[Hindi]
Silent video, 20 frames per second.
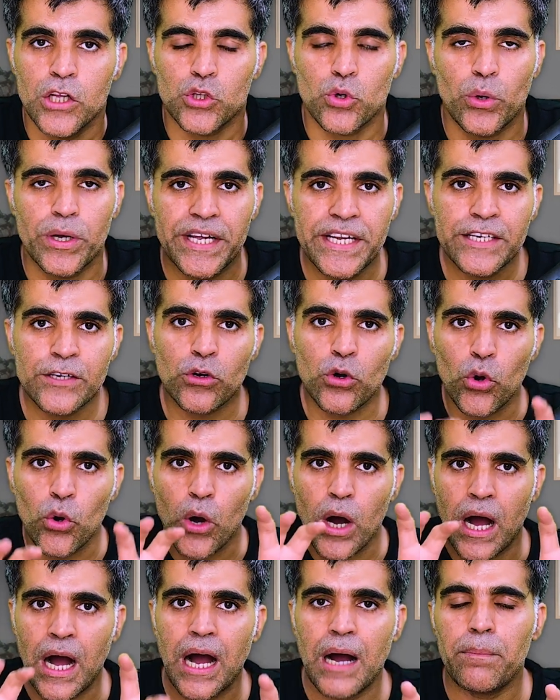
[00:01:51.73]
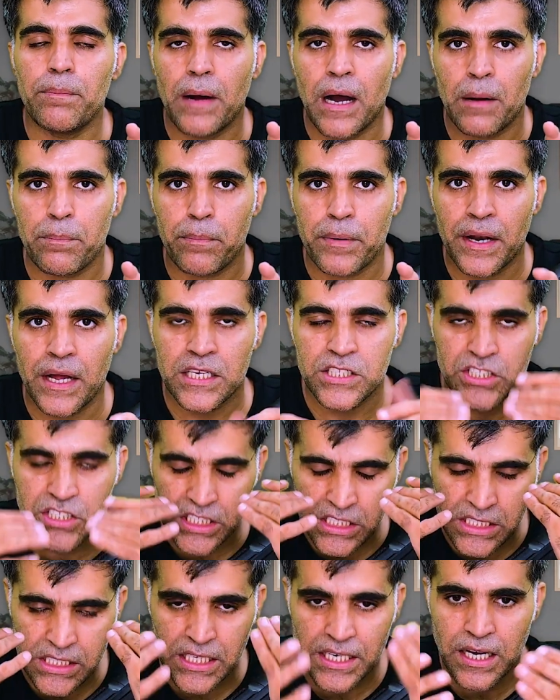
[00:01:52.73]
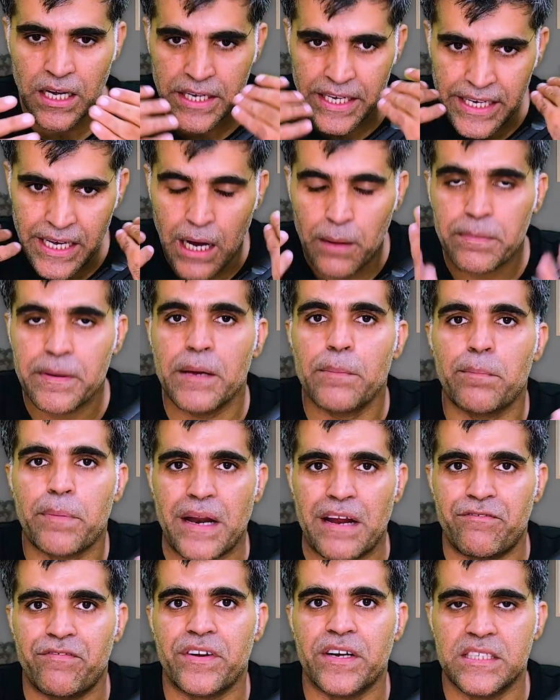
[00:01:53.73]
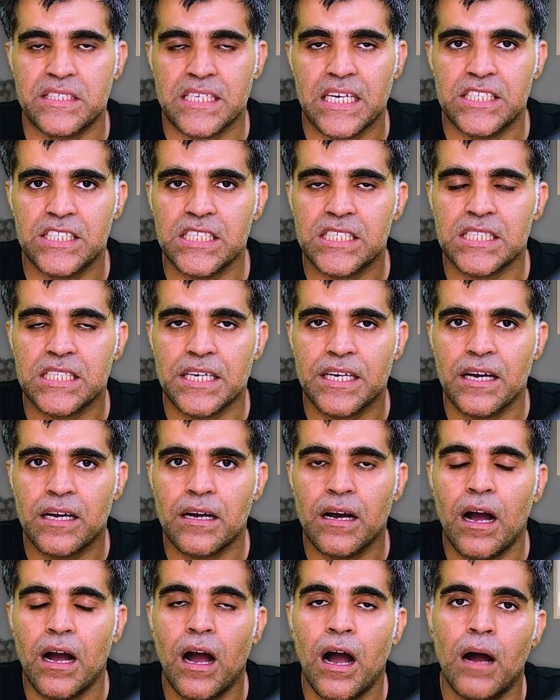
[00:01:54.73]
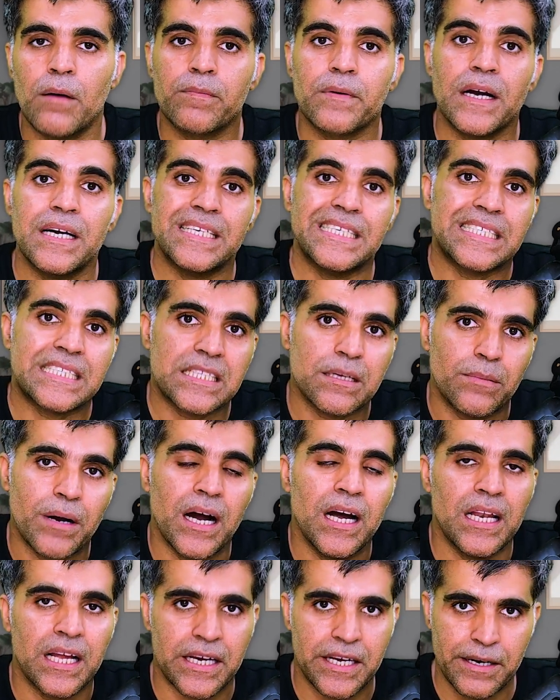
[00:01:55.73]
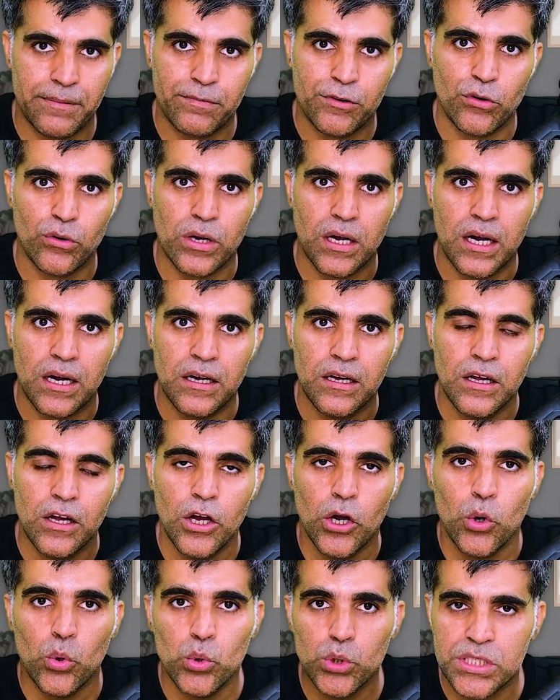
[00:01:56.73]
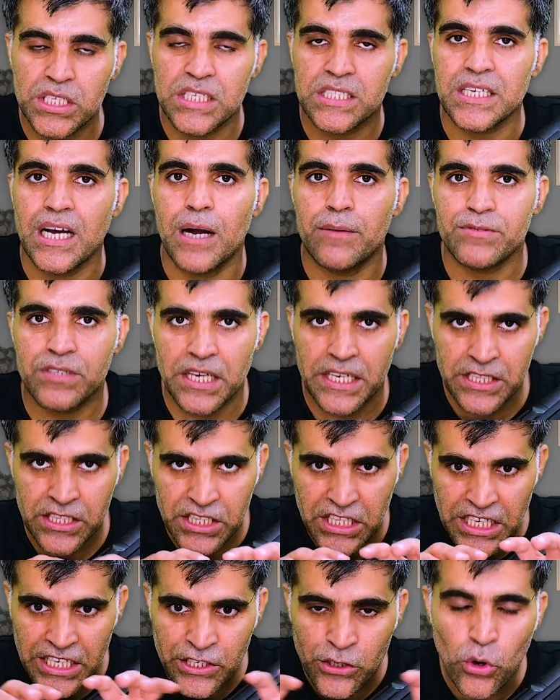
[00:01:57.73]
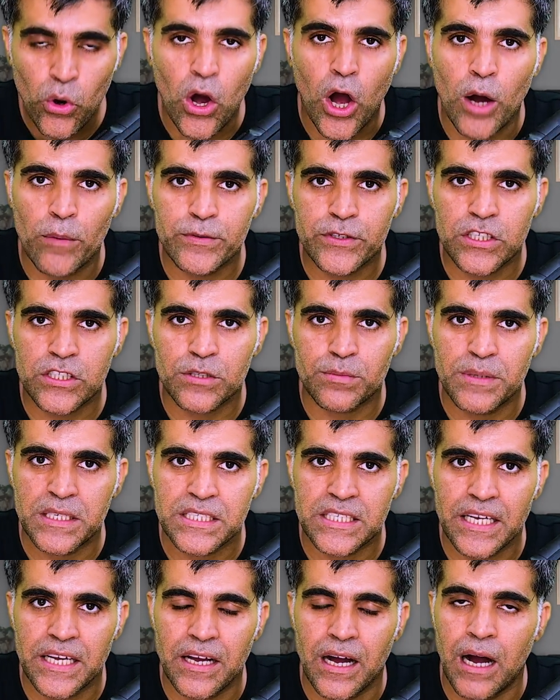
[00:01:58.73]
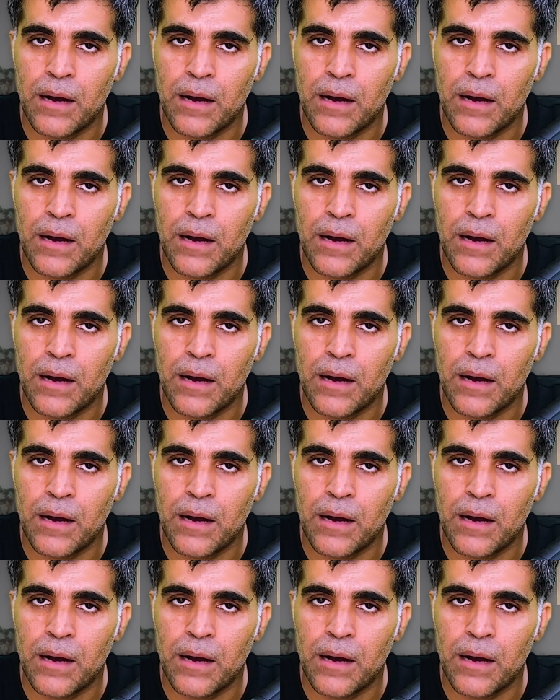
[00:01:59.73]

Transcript: तो इनको आप अपना जिस तरह की आपकी प्रेफरेंस है जिस तरह का आपका इस्तेमाल है क्रिप्टो का उस हिसाब से इन तीनों ऑप्शंस में से